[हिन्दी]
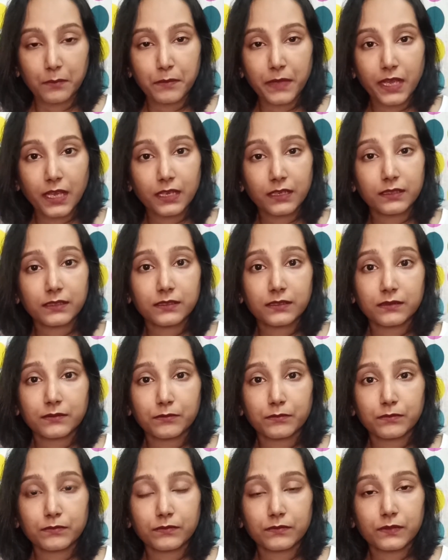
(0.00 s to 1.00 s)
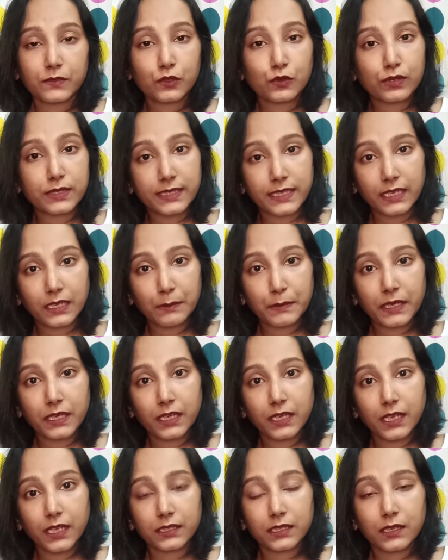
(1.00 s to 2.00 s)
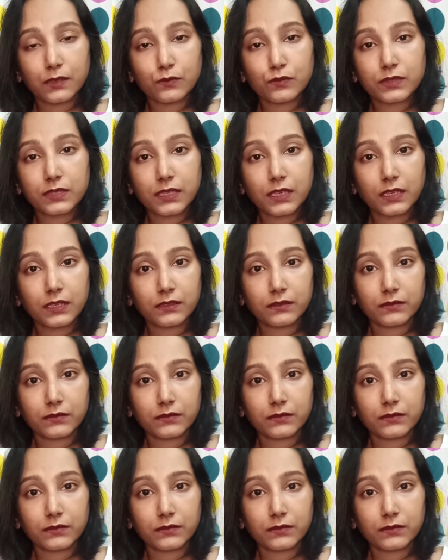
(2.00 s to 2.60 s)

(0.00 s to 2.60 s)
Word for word: मैं जो सेट मैंने लिया था उसका